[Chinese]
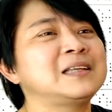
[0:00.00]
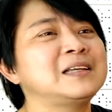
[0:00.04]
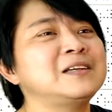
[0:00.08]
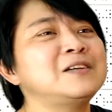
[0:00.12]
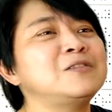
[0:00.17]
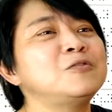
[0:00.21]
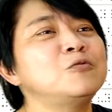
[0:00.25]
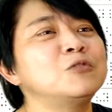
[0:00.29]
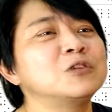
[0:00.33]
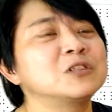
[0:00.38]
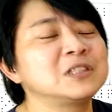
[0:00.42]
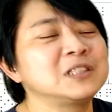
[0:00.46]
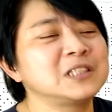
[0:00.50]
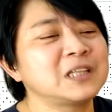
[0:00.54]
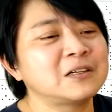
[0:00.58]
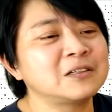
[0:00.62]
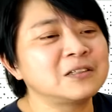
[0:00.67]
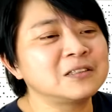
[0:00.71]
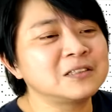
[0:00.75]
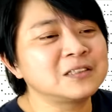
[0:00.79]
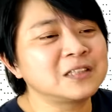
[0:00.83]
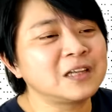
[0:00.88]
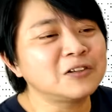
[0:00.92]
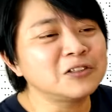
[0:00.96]
但是我小
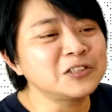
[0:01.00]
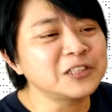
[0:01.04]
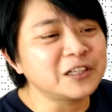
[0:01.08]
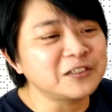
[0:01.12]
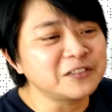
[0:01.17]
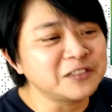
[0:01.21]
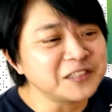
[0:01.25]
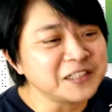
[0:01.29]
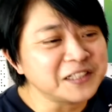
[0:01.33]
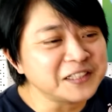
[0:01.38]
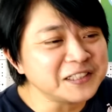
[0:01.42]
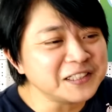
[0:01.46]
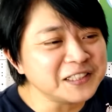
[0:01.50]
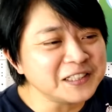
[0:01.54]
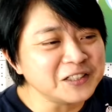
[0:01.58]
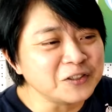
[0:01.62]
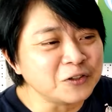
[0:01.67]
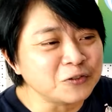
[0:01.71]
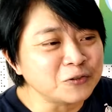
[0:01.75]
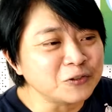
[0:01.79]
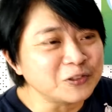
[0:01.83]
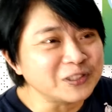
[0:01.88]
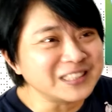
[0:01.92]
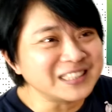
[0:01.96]
小小的年纪
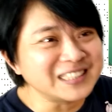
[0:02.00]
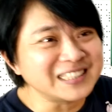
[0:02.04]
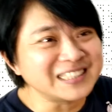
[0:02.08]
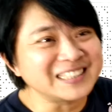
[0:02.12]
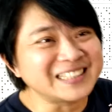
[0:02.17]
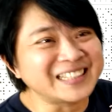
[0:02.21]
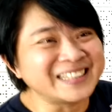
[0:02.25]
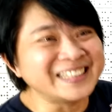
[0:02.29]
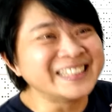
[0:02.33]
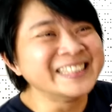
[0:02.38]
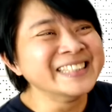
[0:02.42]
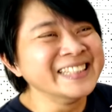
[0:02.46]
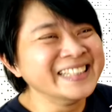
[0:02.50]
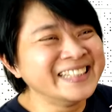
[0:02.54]
永远记得。